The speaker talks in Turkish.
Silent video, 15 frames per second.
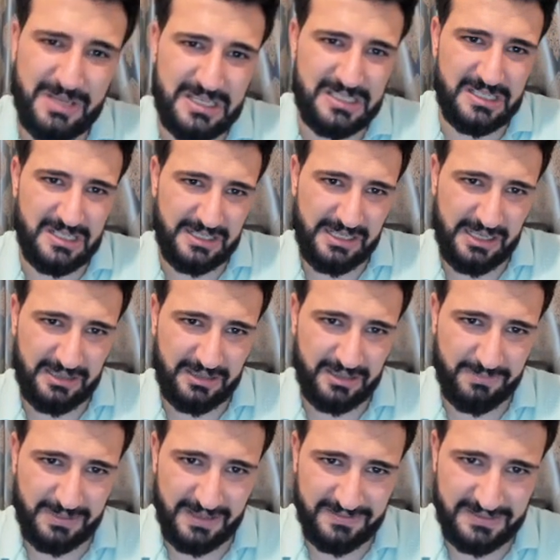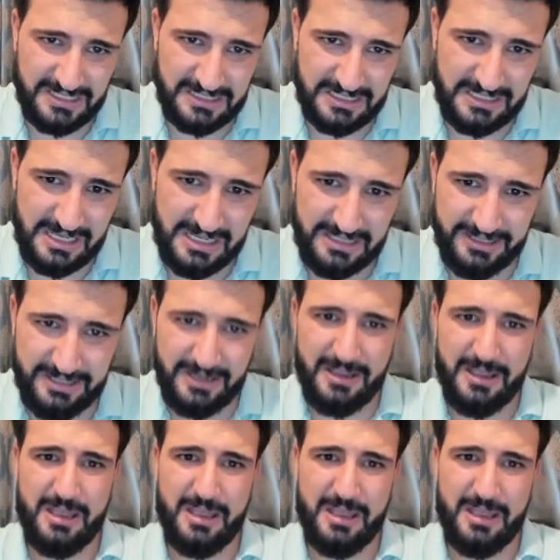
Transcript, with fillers: Kesinlikle yatırım tavsiyesi değildir.